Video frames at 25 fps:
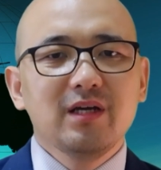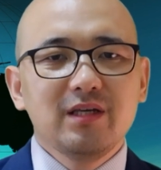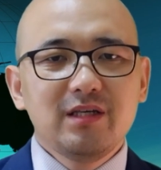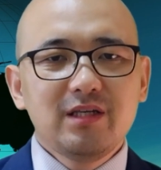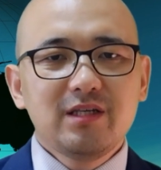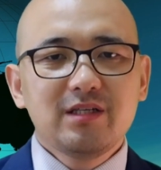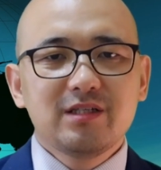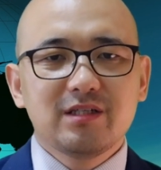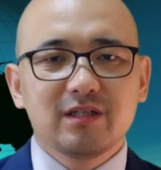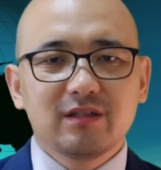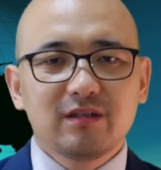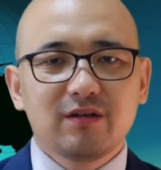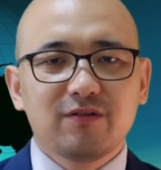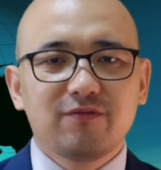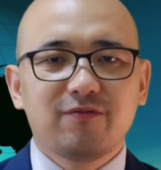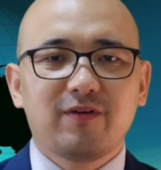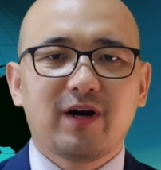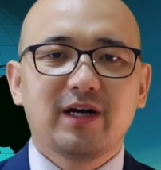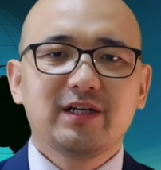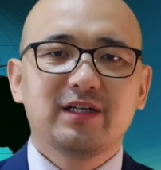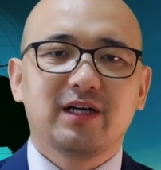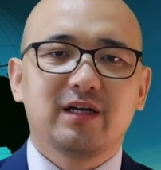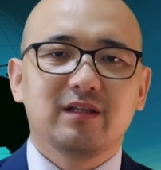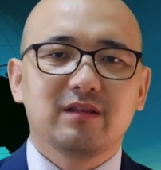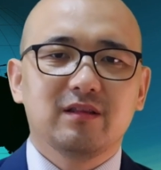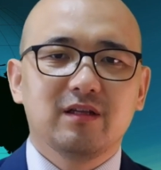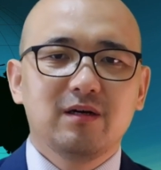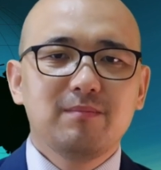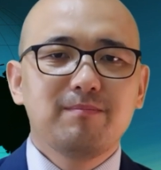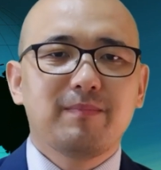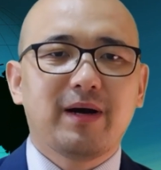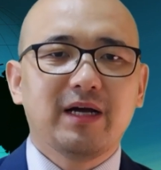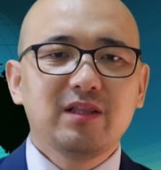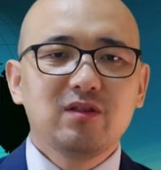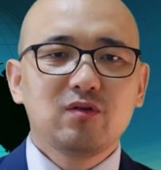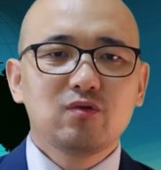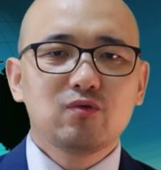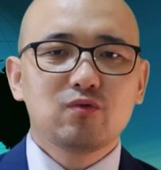疫情的发展能
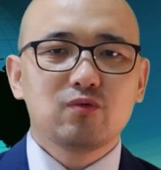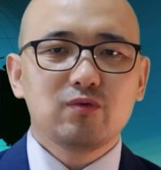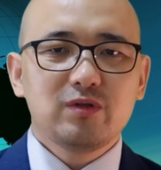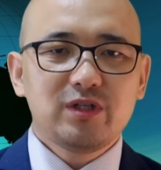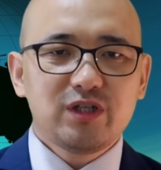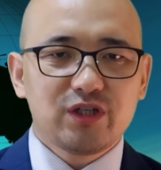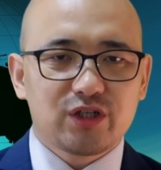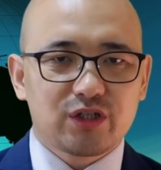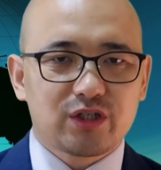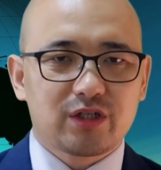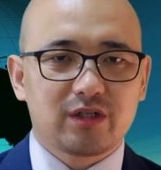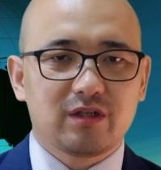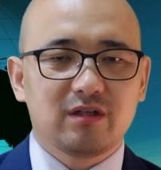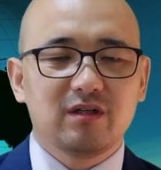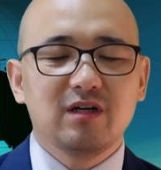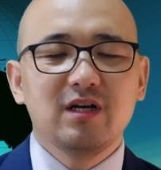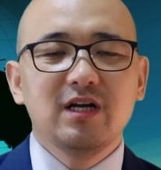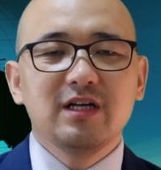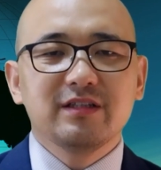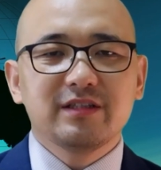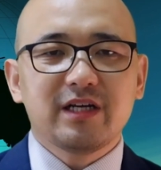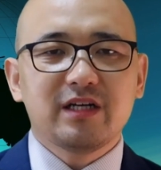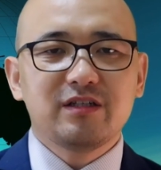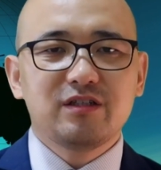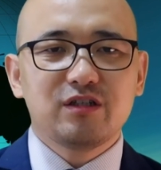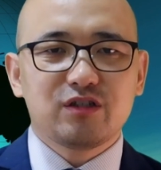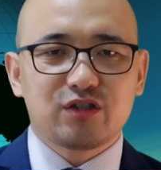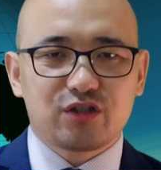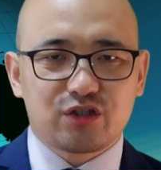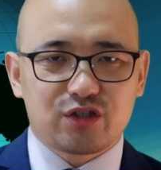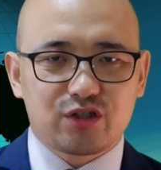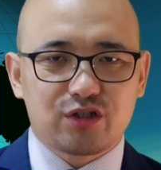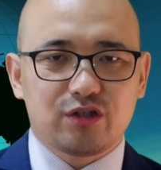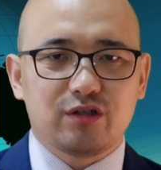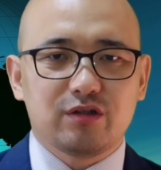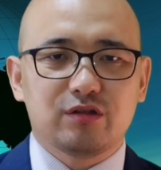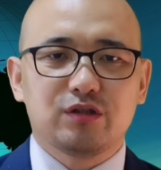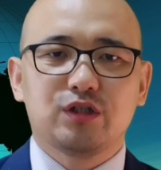瞒得住一时，但是
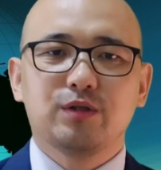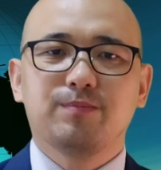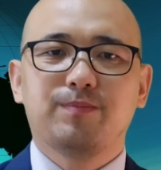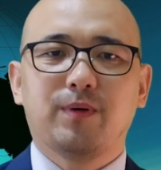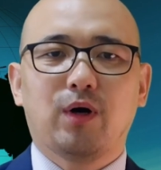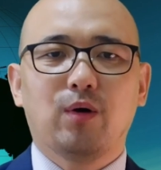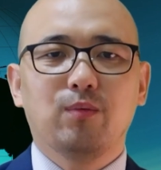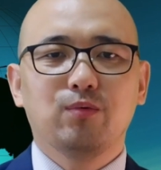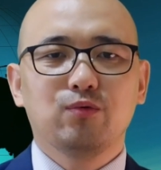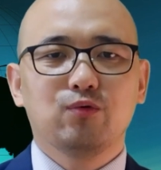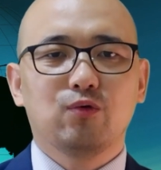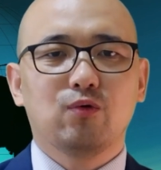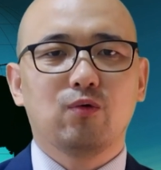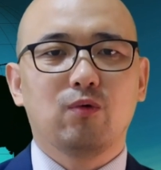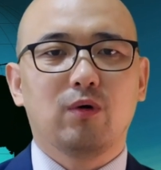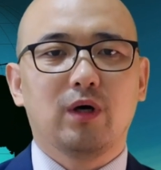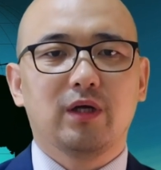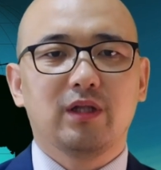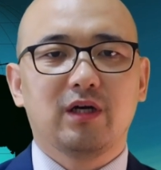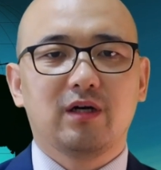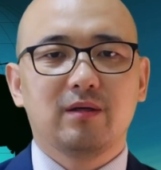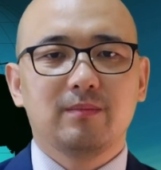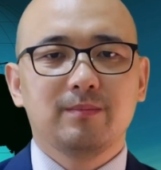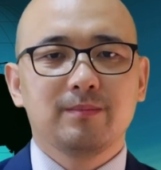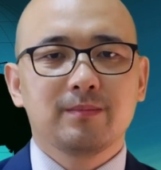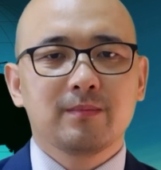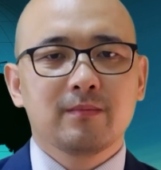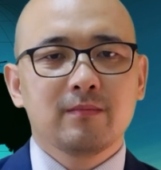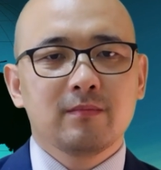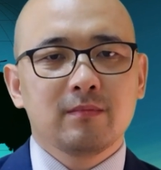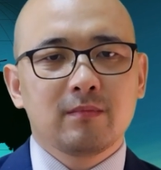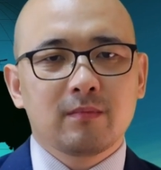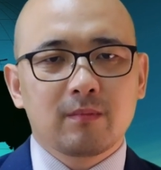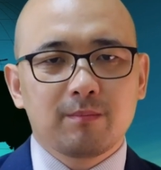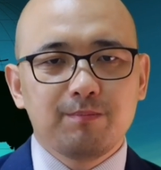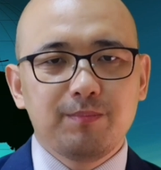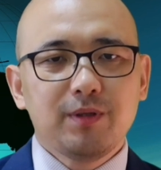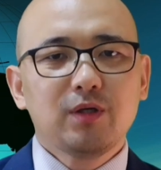纸是包不住火的，
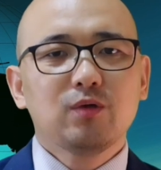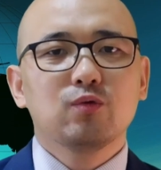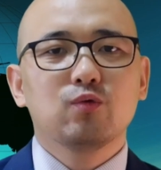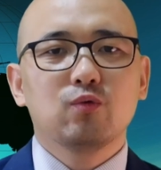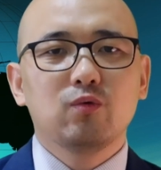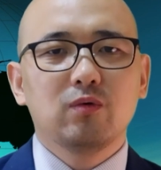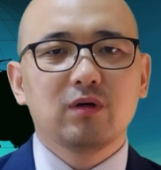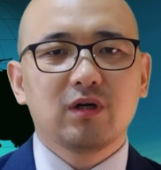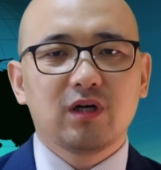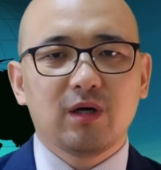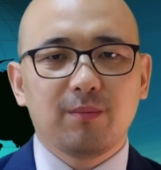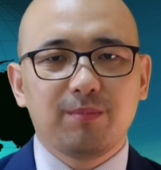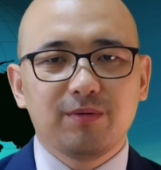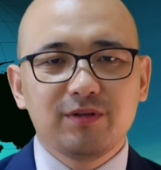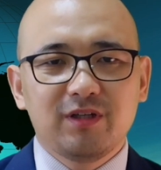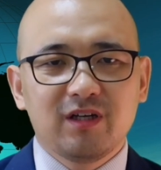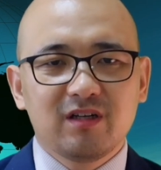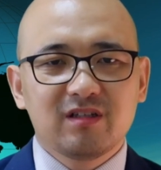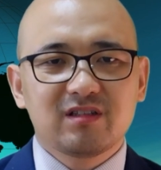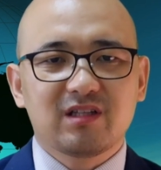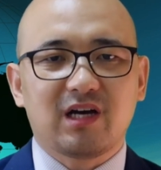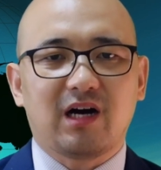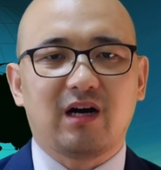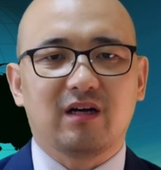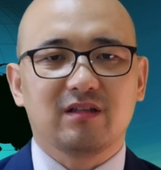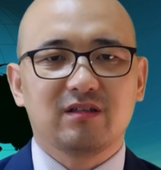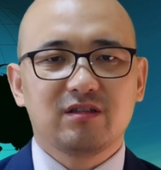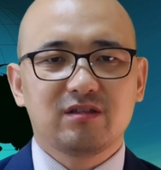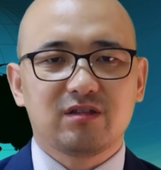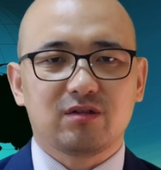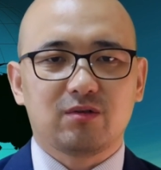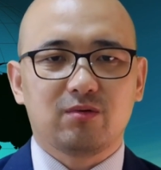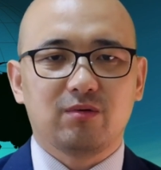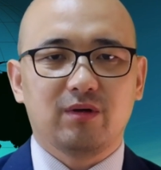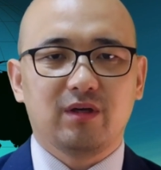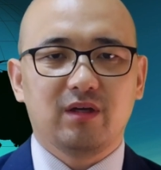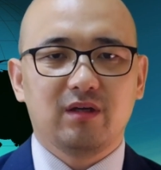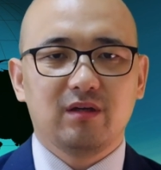病毒可不听党的指
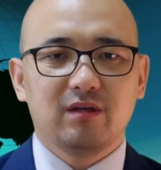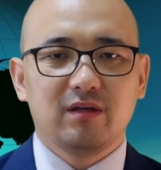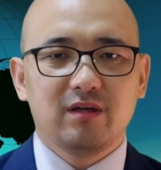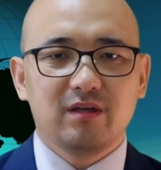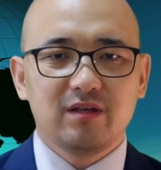挥。